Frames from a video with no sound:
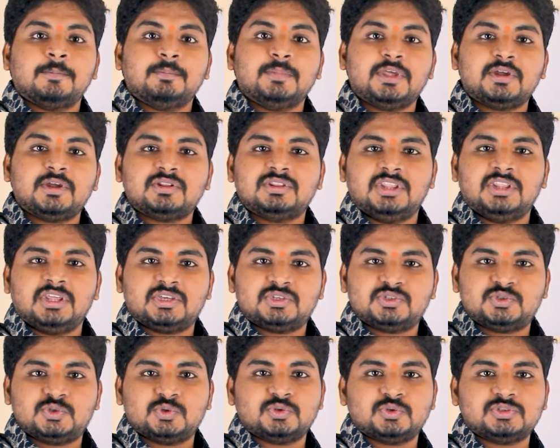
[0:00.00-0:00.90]
మీరు
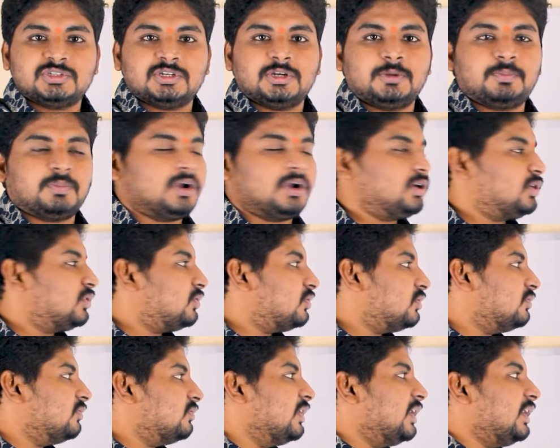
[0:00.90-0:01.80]
దిక్సూచిని
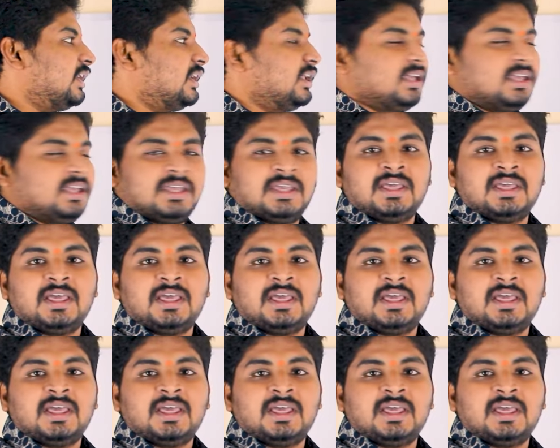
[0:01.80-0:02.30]
పట్టుకుని వెళ్ళి